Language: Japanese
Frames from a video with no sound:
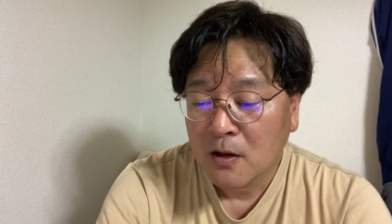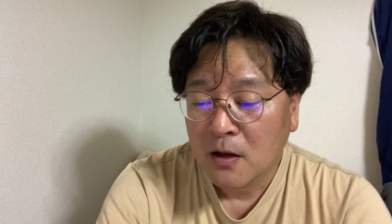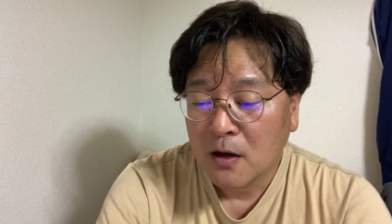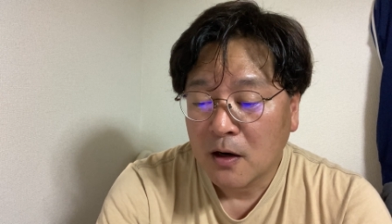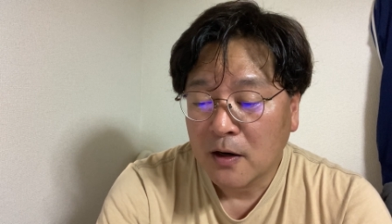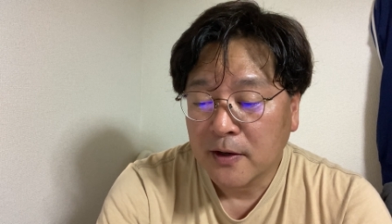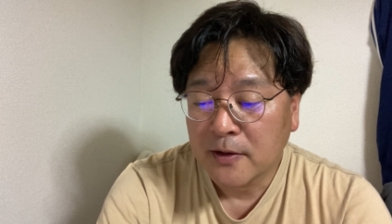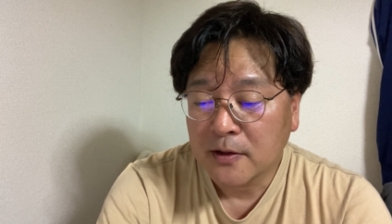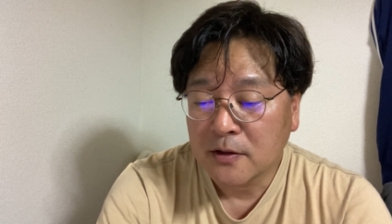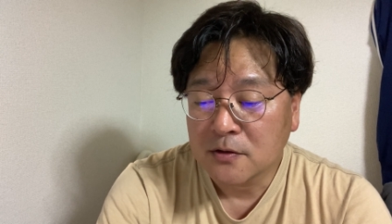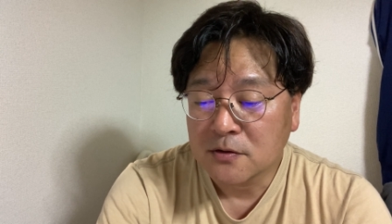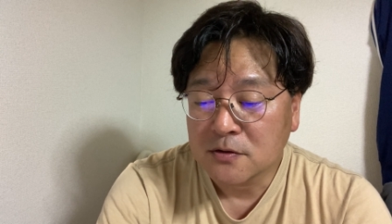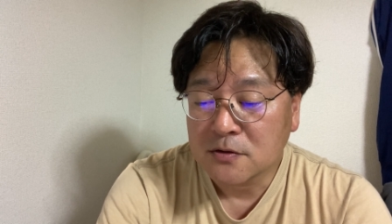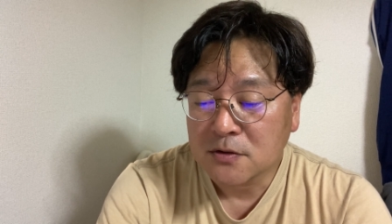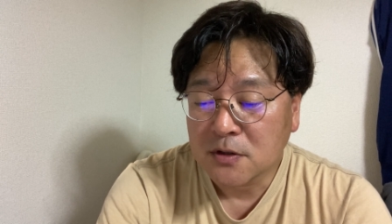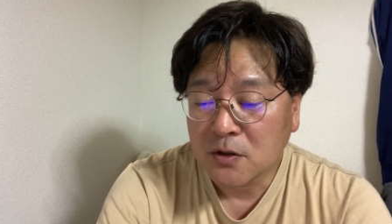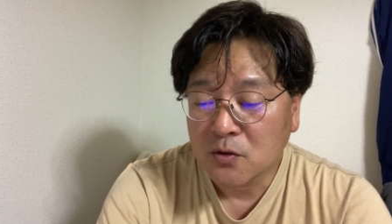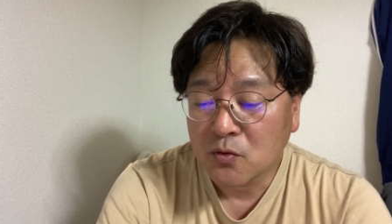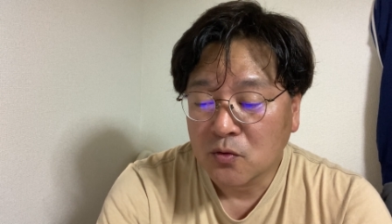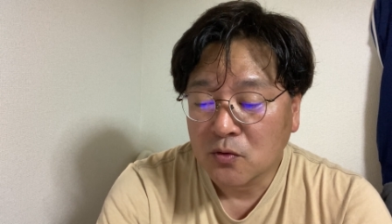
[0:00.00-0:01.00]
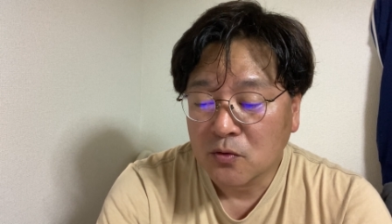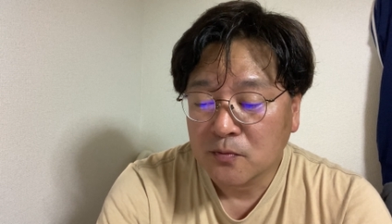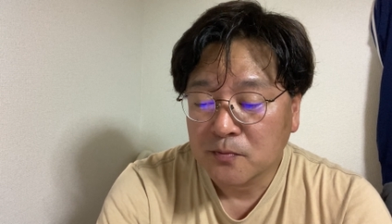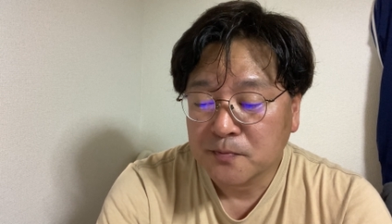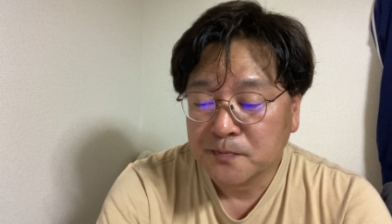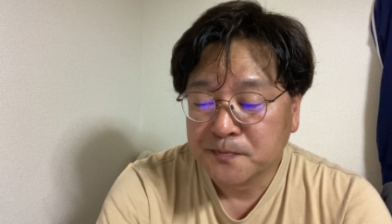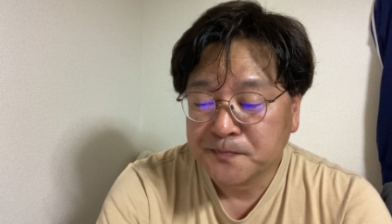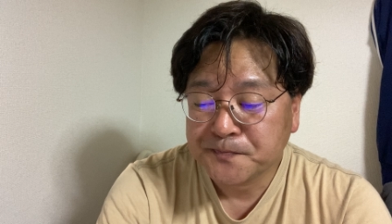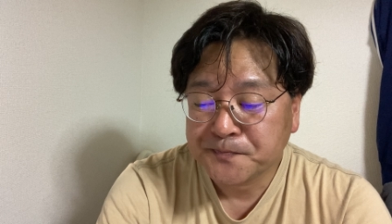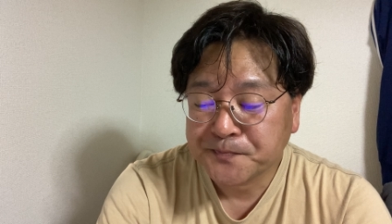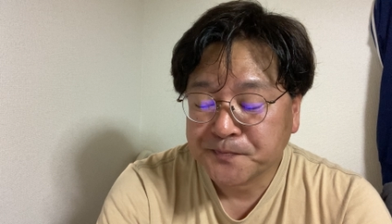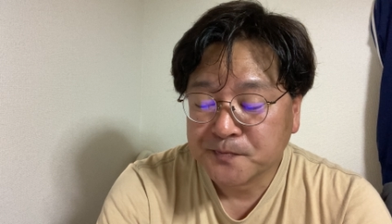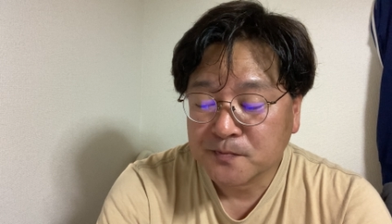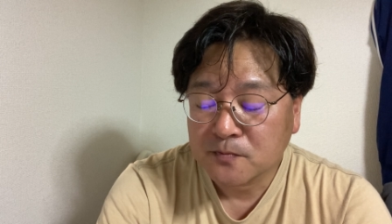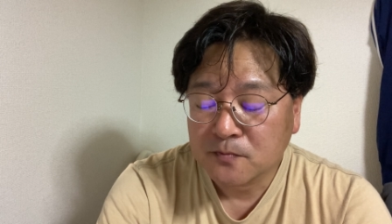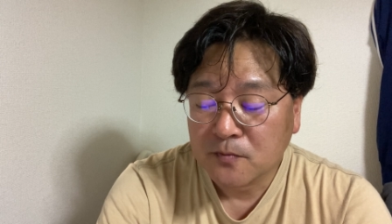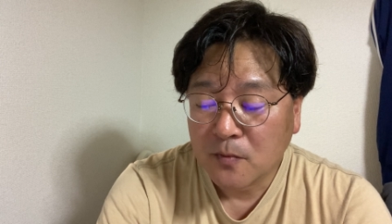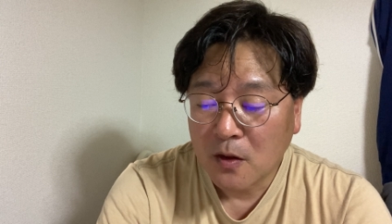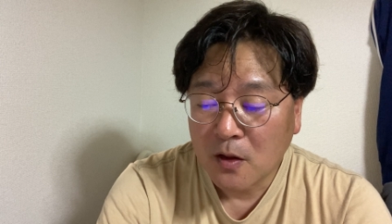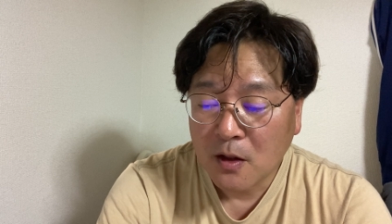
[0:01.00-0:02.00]
あれなんですけど
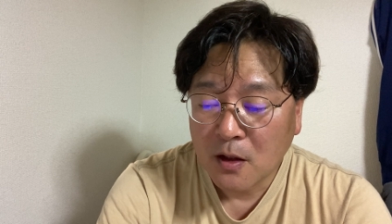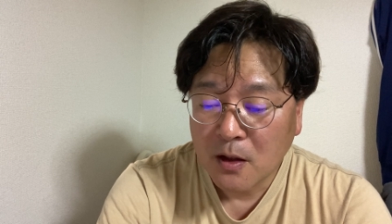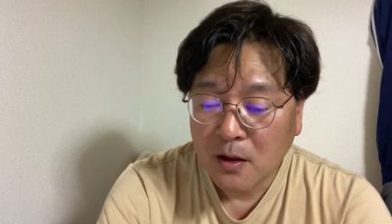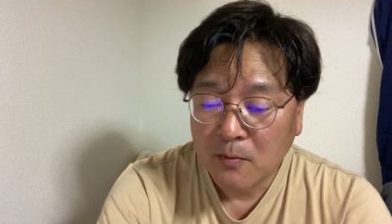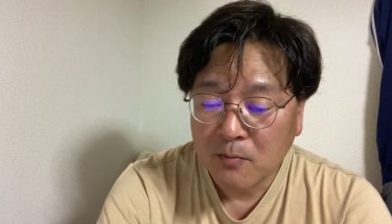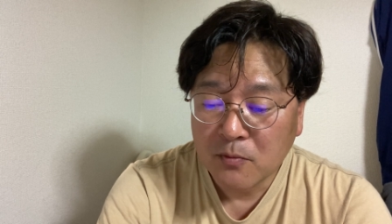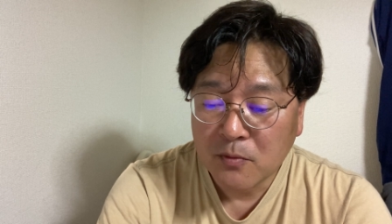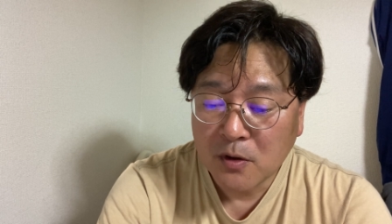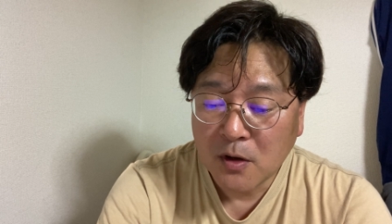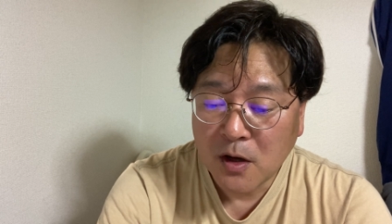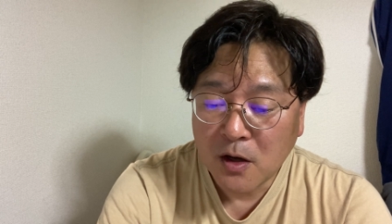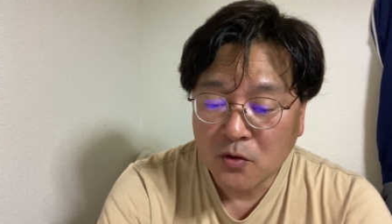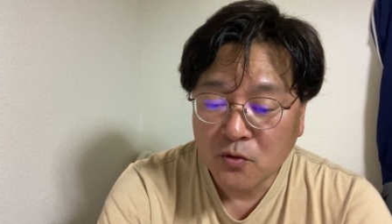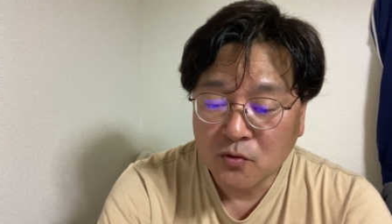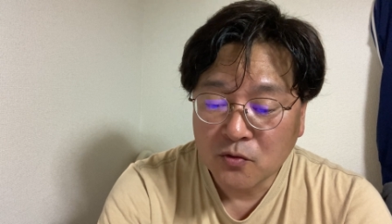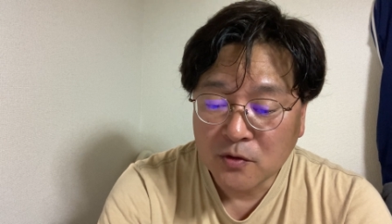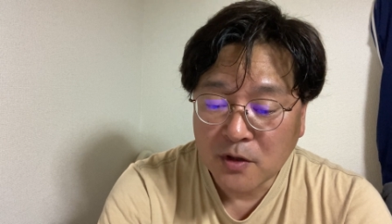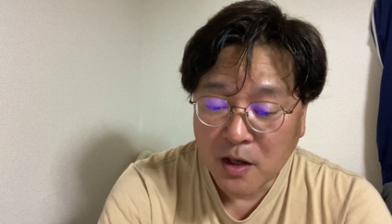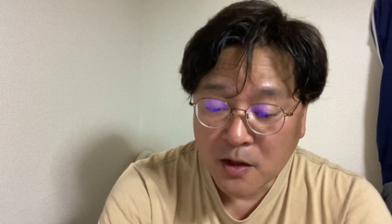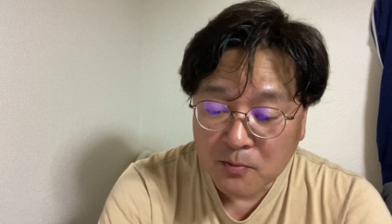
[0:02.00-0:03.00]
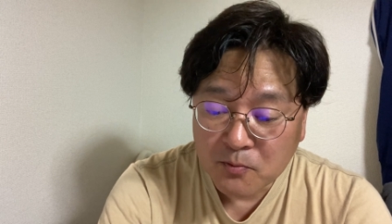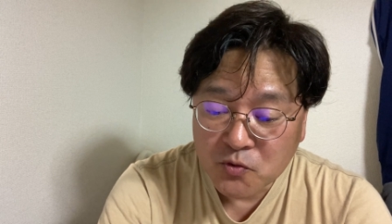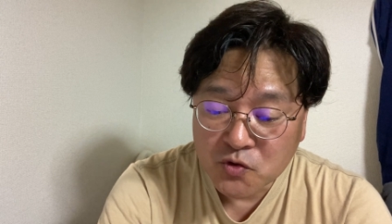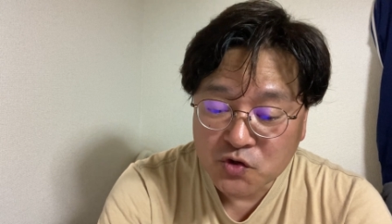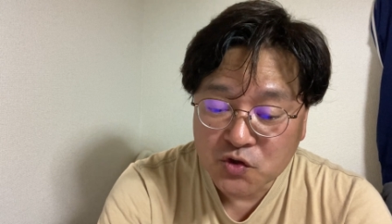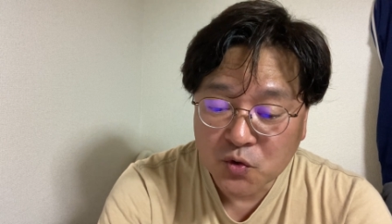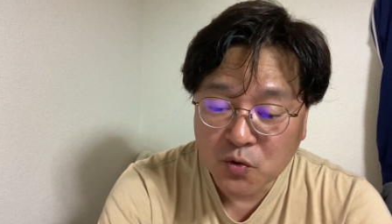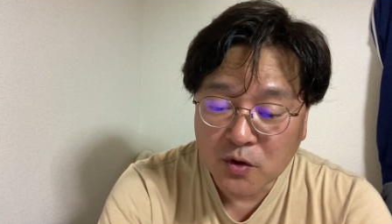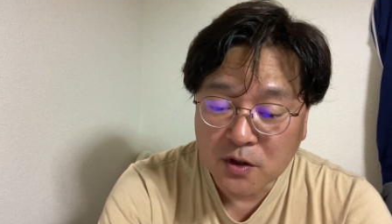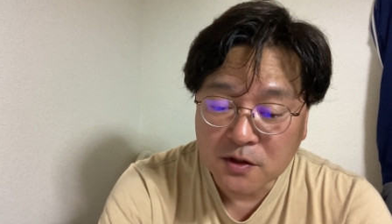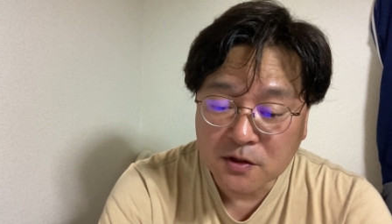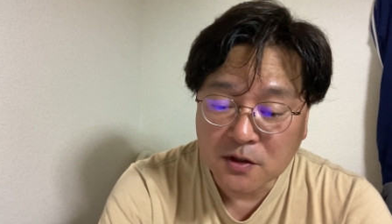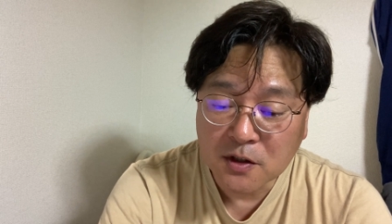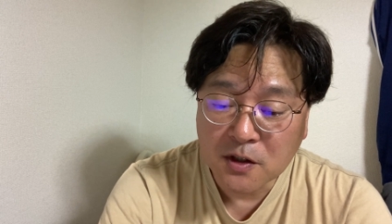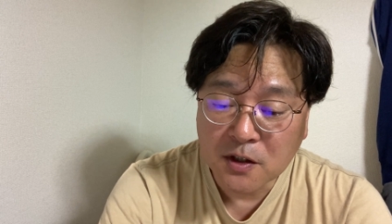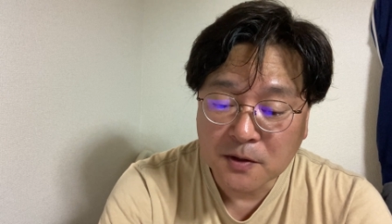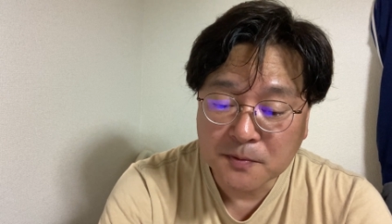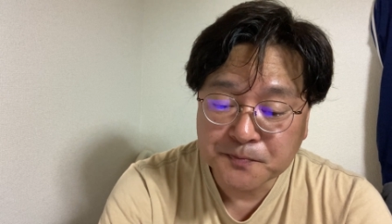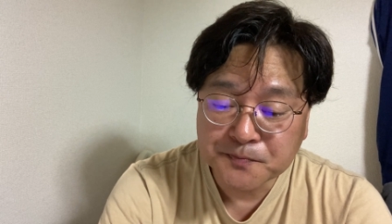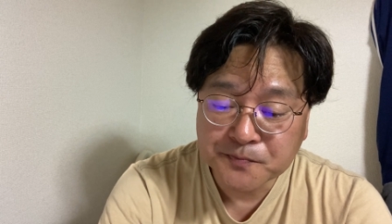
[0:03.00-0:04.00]
あのねもしよかった
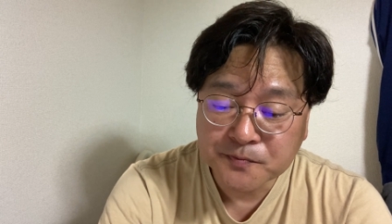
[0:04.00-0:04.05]
ら